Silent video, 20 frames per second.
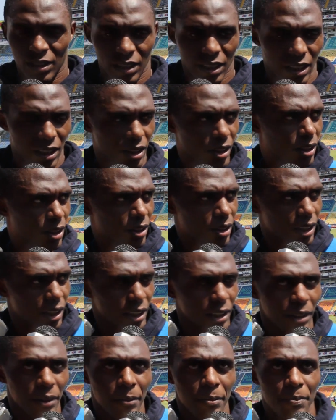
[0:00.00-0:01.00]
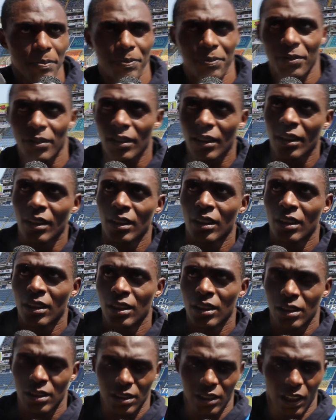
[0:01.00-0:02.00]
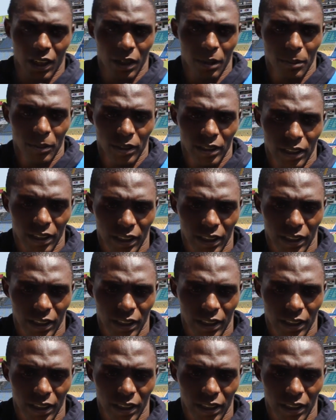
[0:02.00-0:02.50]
Sí, yo creo que sabemos